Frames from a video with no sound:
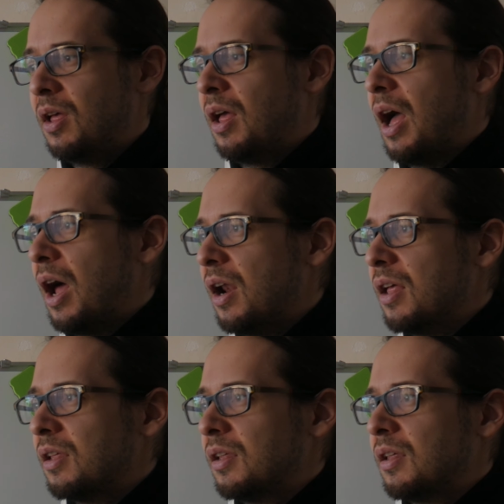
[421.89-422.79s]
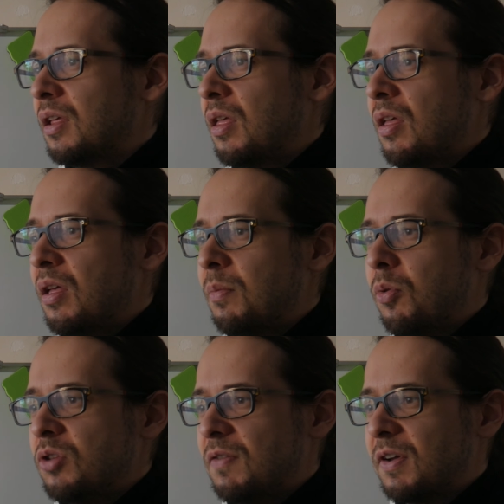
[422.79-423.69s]
Ale
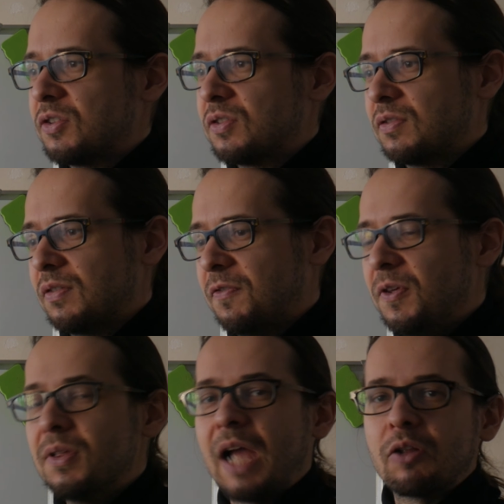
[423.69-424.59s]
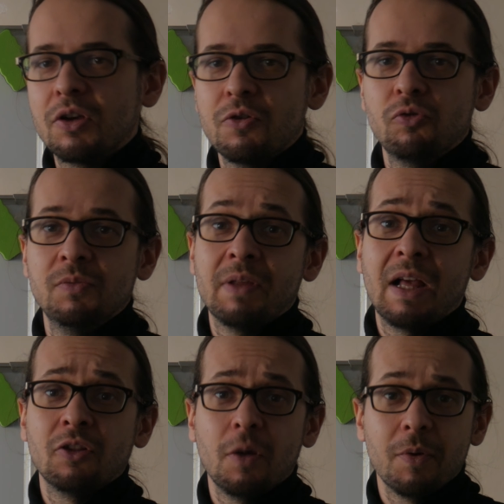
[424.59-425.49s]
ponieważ fizyka, której się uczymy, jest
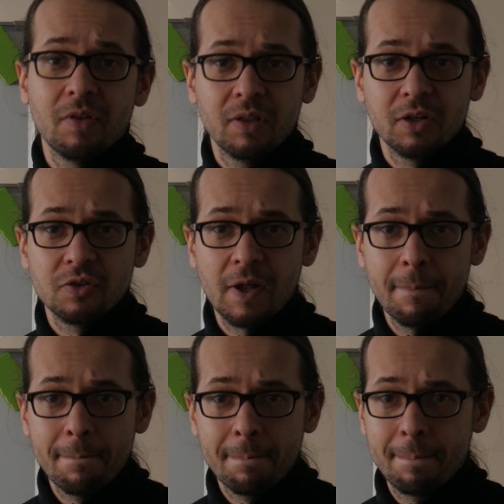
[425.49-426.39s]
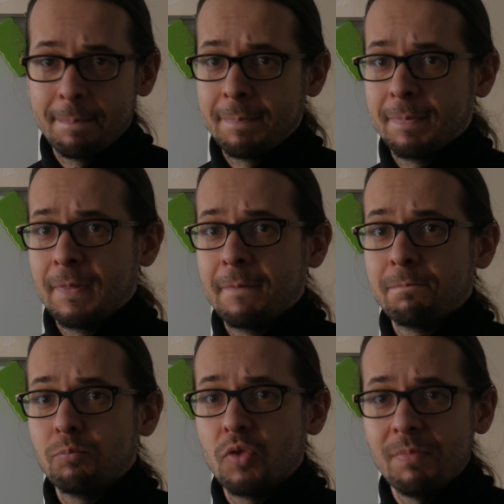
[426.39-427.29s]
antropocentryczna,
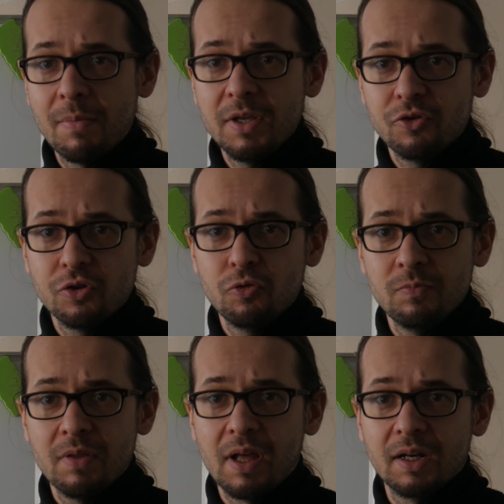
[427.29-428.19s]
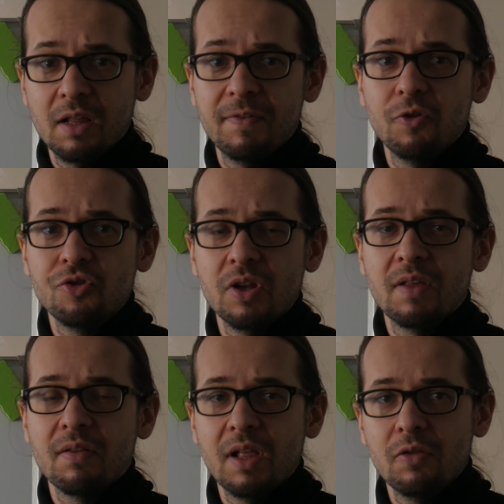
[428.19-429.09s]
to mamy jeszcze siódmy zakres wyróżniony ze
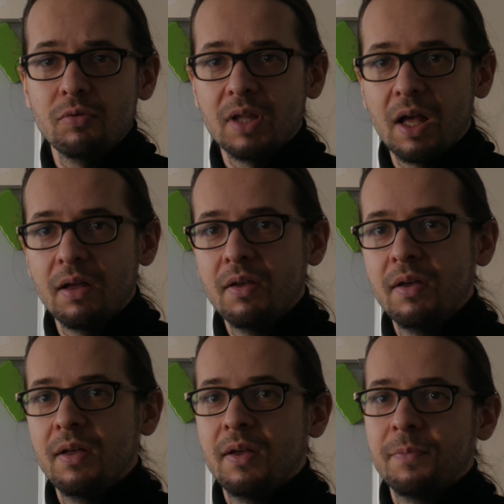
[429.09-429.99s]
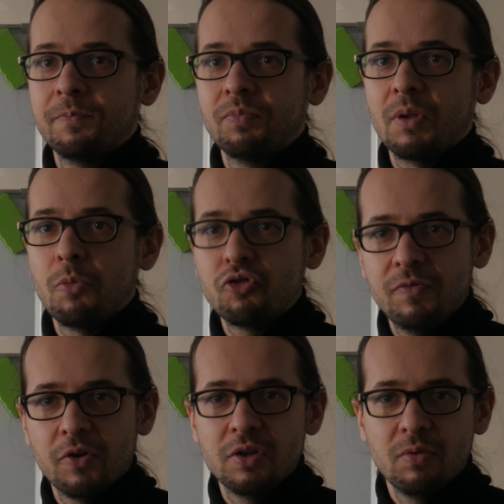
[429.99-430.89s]
względu na
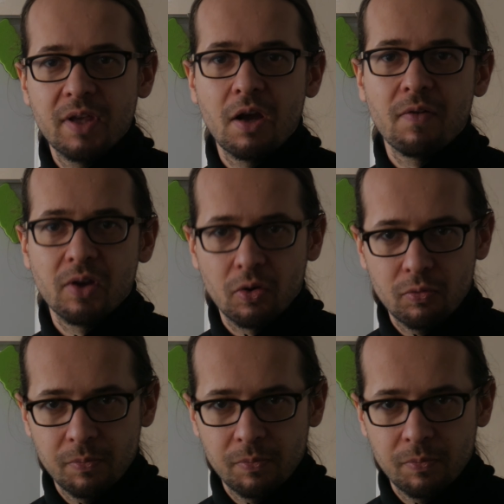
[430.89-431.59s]
możliwości ludzkiego wzroku.